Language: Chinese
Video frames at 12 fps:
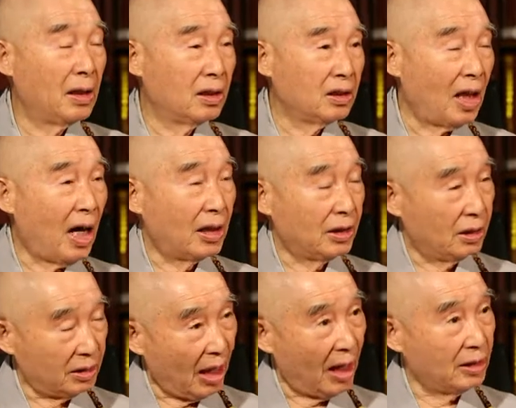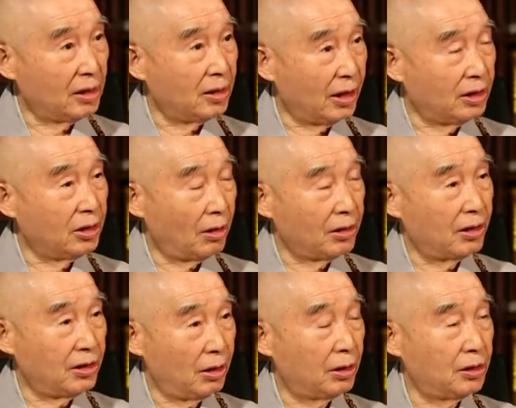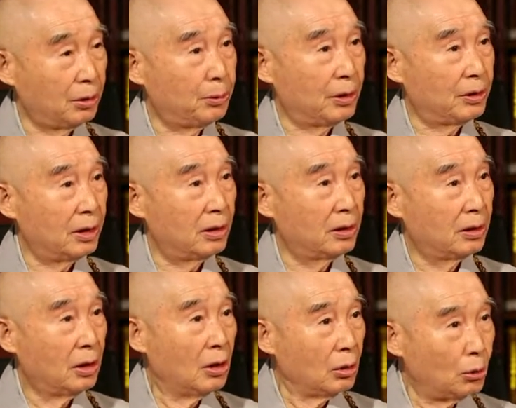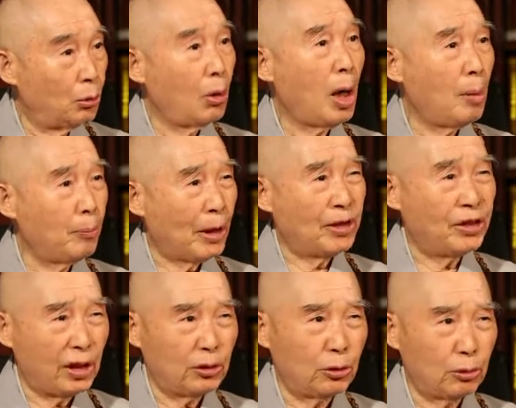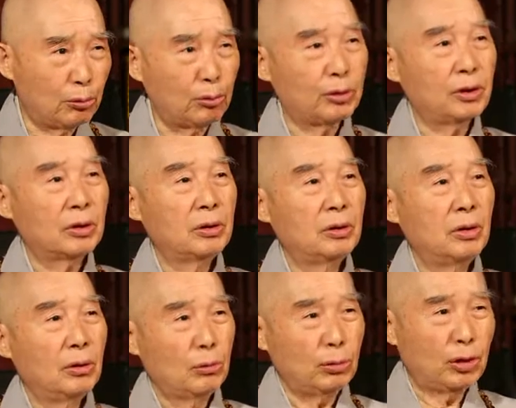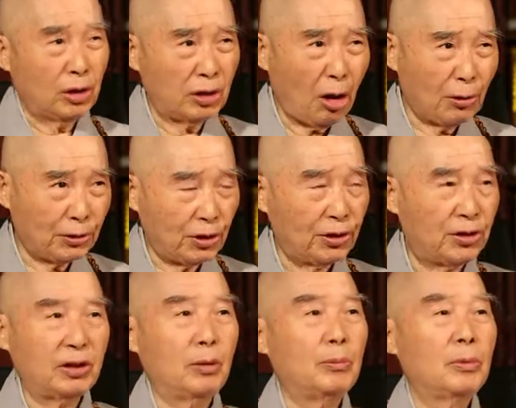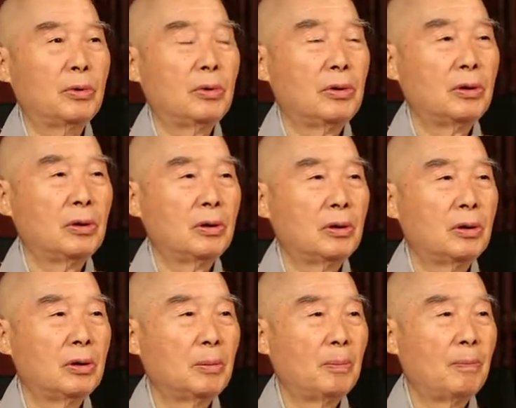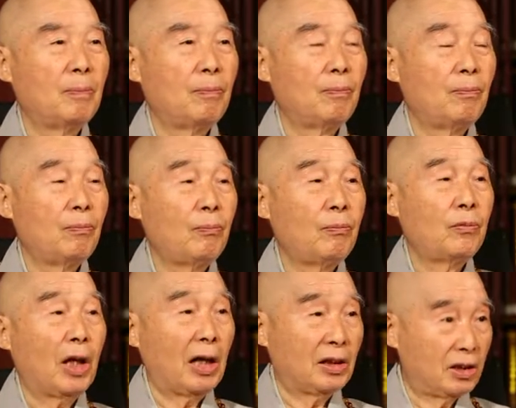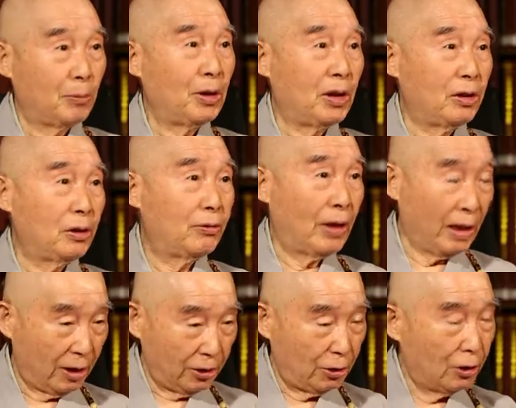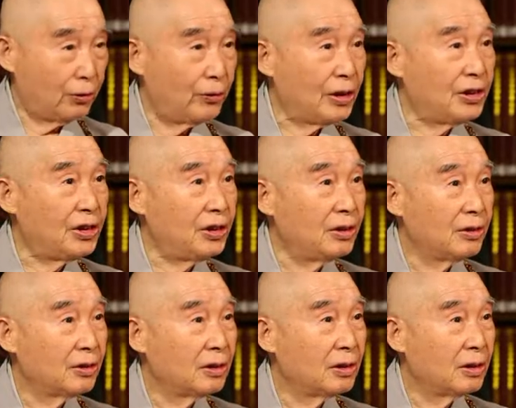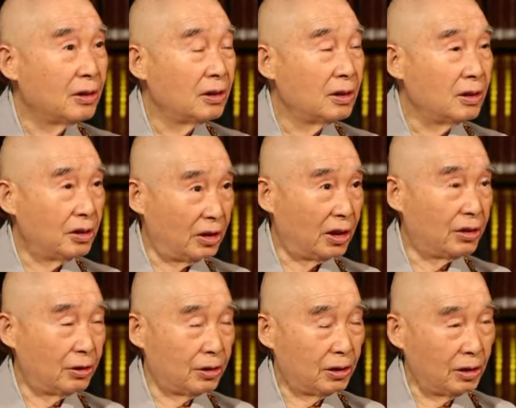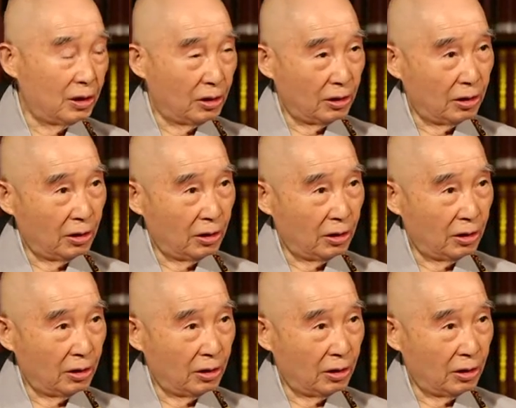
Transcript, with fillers: 啊，他是他是领导一个小一群人，专门研究物质，物质到底是什么？啊，怎么研究法呢？就是分析。这个就是